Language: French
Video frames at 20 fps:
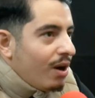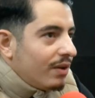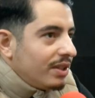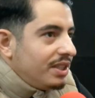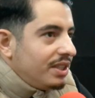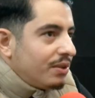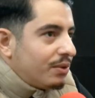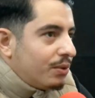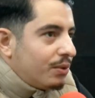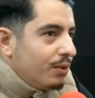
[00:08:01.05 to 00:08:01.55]
on
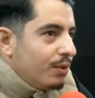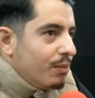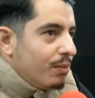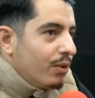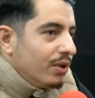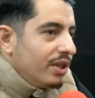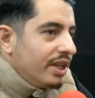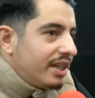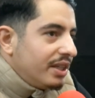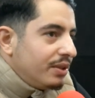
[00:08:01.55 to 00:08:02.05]
va dire que
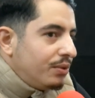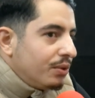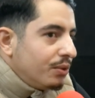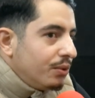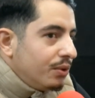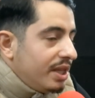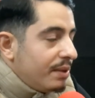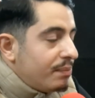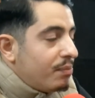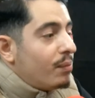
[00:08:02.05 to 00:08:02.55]
mon
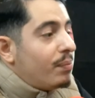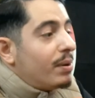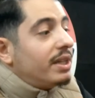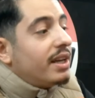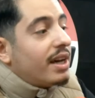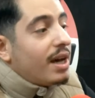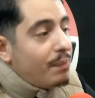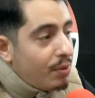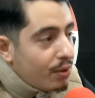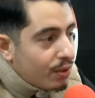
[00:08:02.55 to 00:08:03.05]
écriture ne dépend
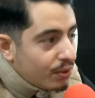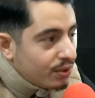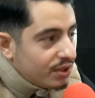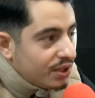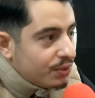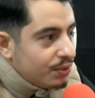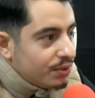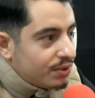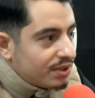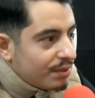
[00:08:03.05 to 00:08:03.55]
pas des rappeurs que
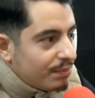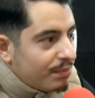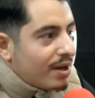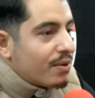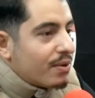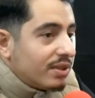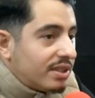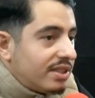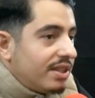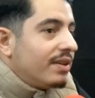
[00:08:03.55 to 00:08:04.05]
j'écoute.
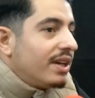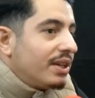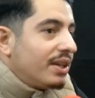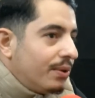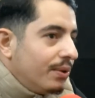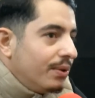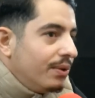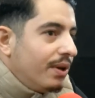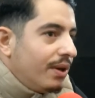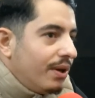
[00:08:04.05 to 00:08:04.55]
Par mhm. contre, c'est
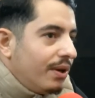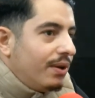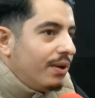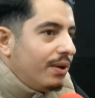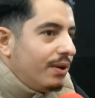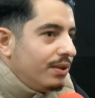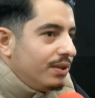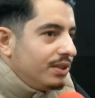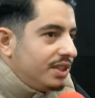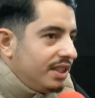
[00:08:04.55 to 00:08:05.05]
vrai que
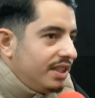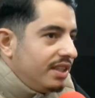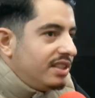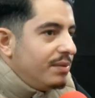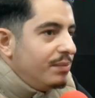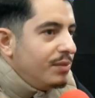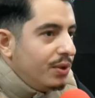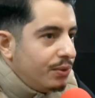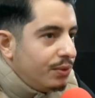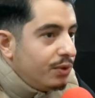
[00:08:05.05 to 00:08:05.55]
euh, j'ai des
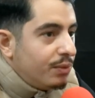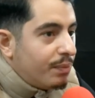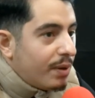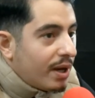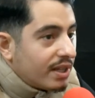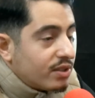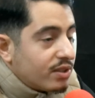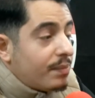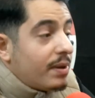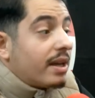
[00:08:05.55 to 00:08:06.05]
similitudes,
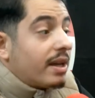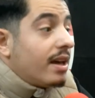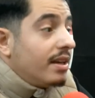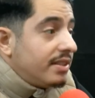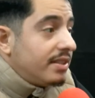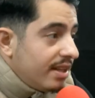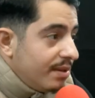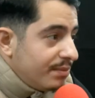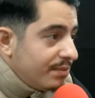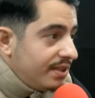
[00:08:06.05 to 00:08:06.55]
par exemple, avec
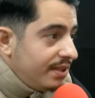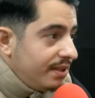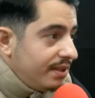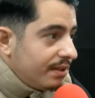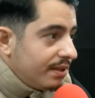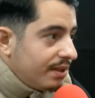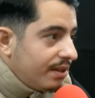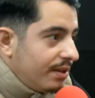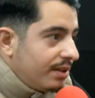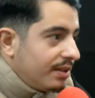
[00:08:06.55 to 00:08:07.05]
Ice
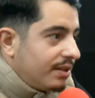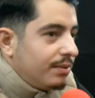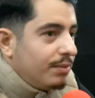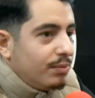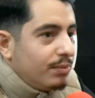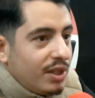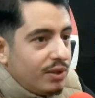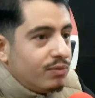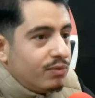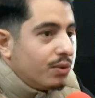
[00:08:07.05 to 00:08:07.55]
Lemcy, euh, mhm.
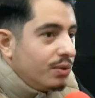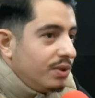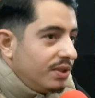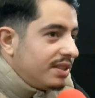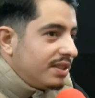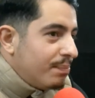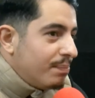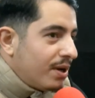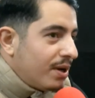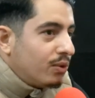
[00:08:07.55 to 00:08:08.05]
que peut-être vous
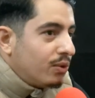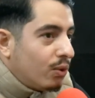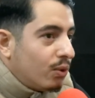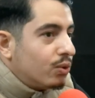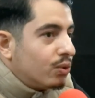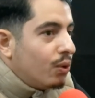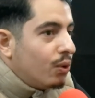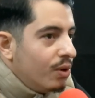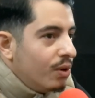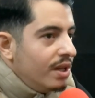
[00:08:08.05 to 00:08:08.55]
connaissez pas
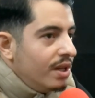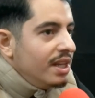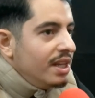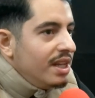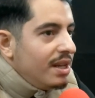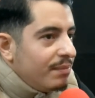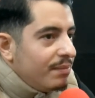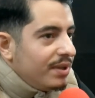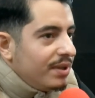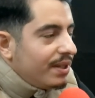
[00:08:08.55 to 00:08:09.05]
trop trop,
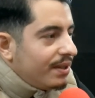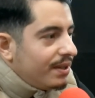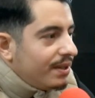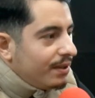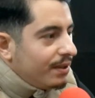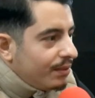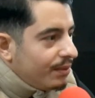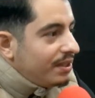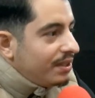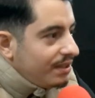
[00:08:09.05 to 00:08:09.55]
ah, mais si.
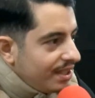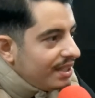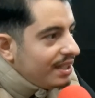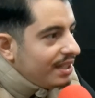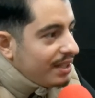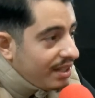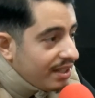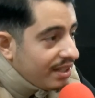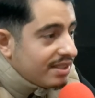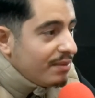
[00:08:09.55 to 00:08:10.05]
Euh, ouais. Mhm.
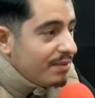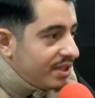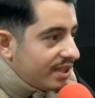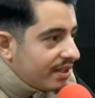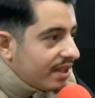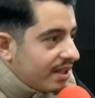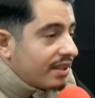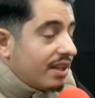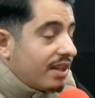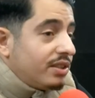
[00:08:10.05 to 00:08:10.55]
Euh,
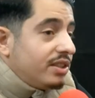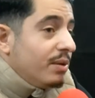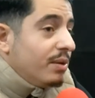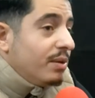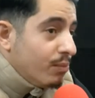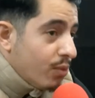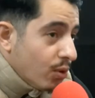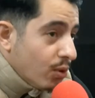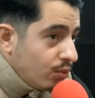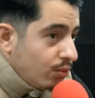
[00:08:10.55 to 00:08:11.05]
quelqu'un que
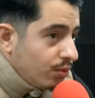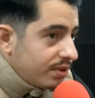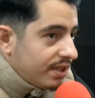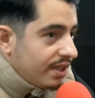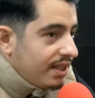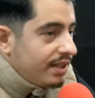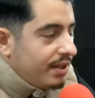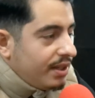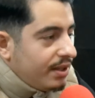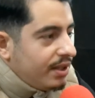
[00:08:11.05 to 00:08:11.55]
j'aime beaucoup,
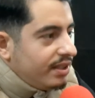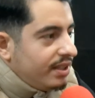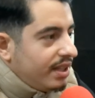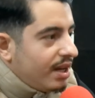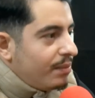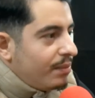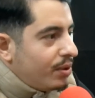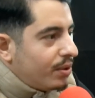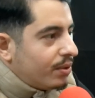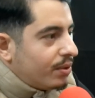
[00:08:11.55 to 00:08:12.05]
c'est un
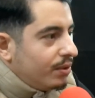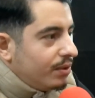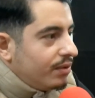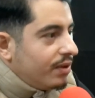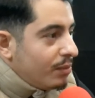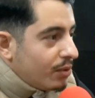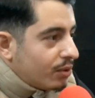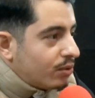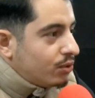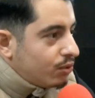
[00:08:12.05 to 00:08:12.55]
des, rappeurs que
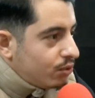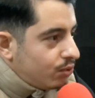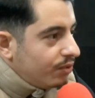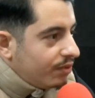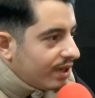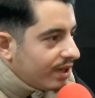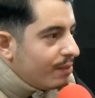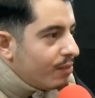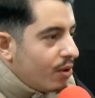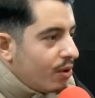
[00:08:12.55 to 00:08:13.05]
vraiment que je
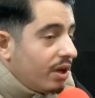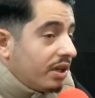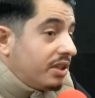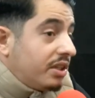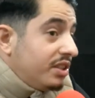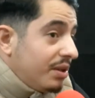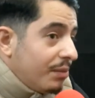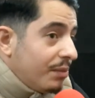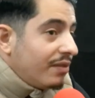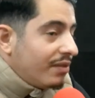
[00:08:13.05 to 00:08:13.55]
suis vraiment,
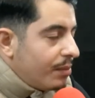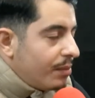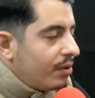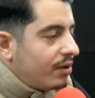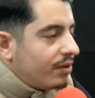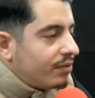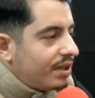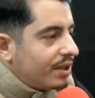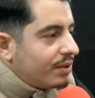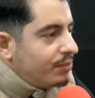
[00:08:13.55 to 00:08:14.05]
à qui j'aimerais
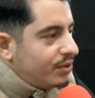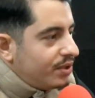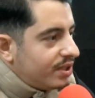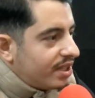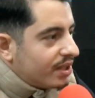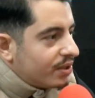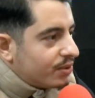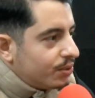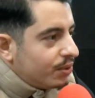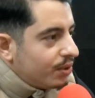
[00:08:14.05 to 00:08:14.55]
vraiment faire une
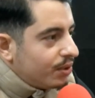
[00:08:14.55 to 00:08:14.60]
musique un